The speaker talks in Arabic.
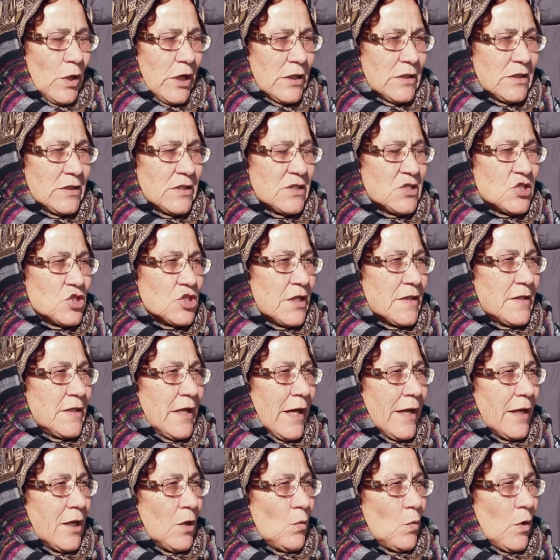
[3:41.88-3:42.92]
ولاد تشد
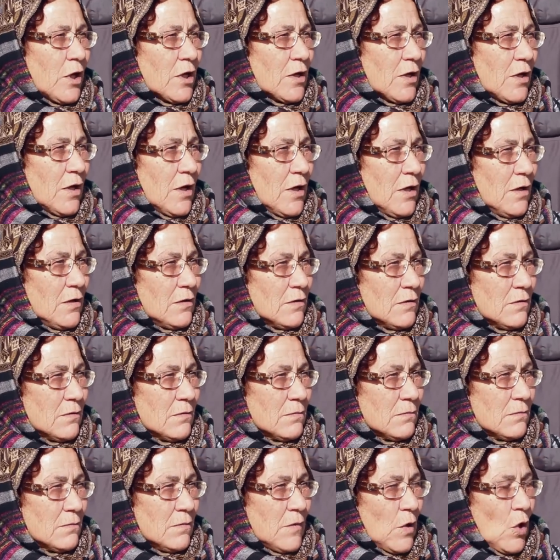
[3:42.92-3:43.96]
على ورقه
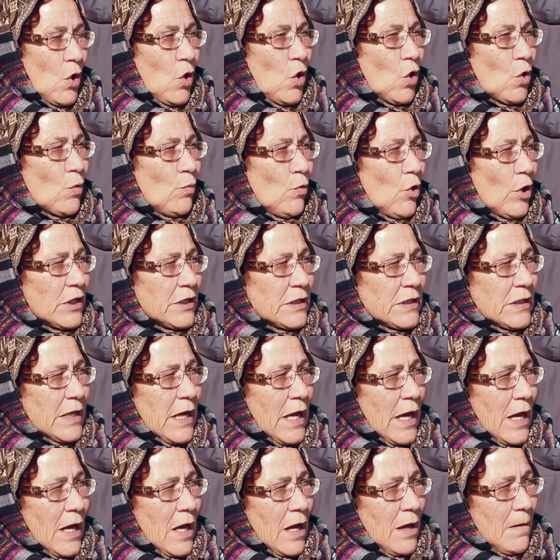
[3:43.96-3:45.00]
حكموا
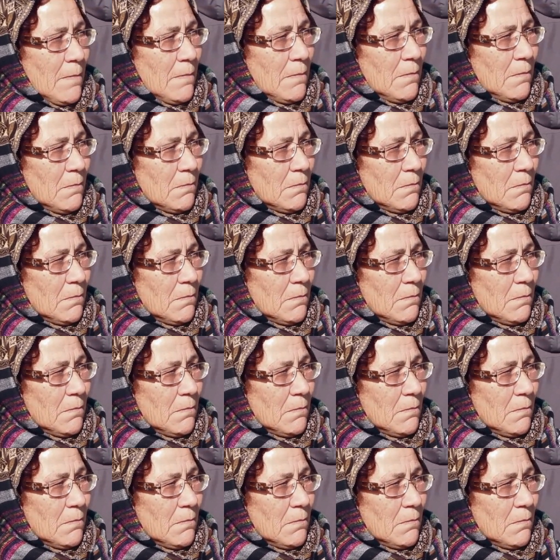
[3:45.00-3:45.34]
عليه عام